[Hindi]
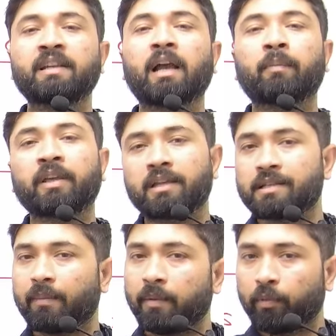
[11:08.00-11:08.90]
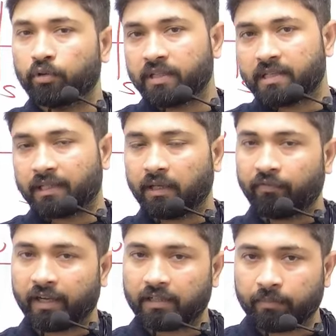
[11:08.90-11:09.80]
का आपके एग्जाम में बहुत ही ज्यादा
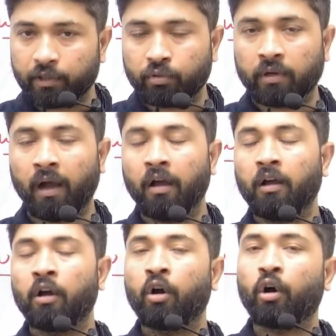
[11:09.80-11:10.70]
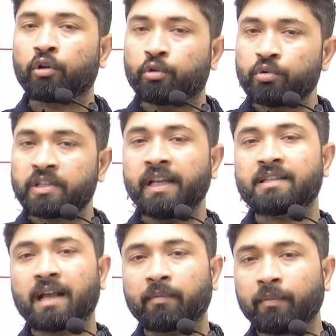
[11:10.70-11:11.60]
फायदेमंद होगा और दूसरे
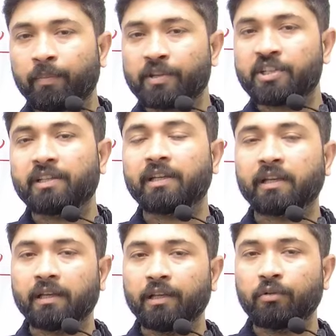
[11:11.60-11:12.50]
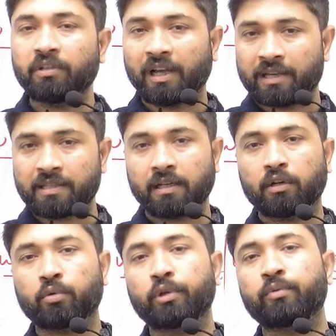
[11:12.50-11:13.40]
एग्जाम के भी बच्चे देखेंगे तो यहां से
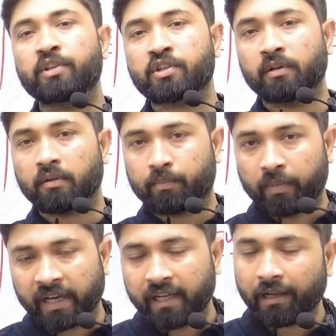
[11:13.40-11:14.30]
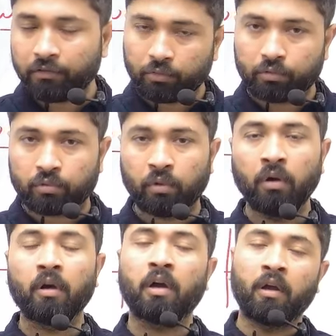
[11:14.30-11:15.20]
अगर कोई क्वेश्चन बनेगा तो उनको
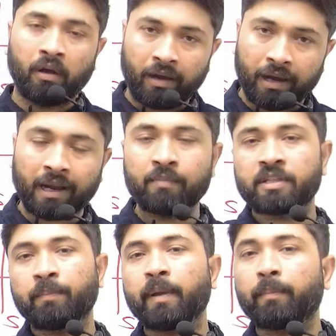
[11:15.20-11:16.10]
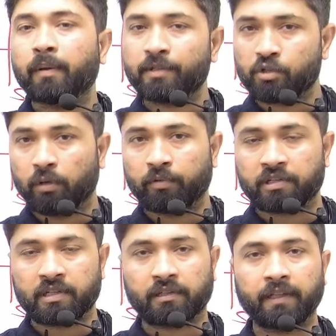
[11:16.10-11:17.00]
आराम से पेपर में सॉल्व कर
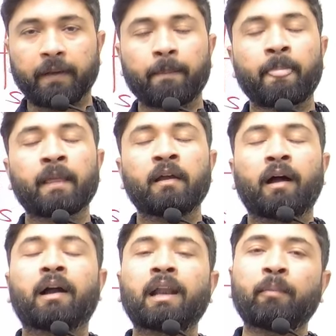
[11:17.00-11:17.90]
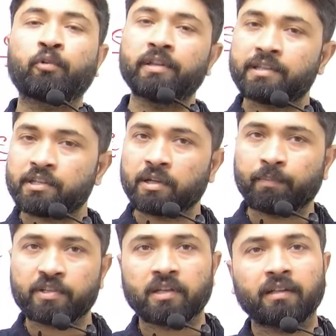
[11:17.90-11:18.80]
सकते हैं अगर आपको ये सेशन
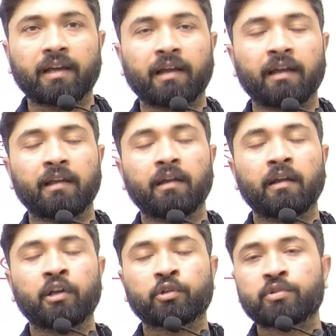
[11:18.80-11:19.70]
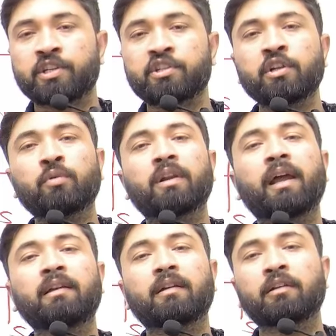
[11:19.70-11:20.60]
पसंद आया है तो सेशन को
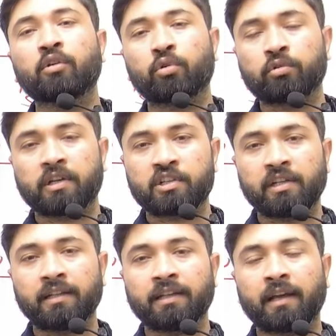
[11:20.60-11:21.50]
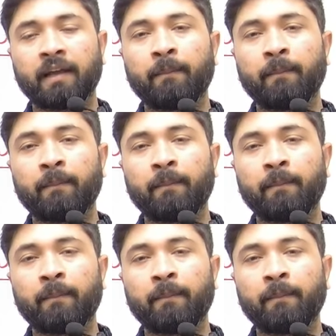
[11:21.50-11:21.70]
लाइक करके गुरु दक्षिणा देना है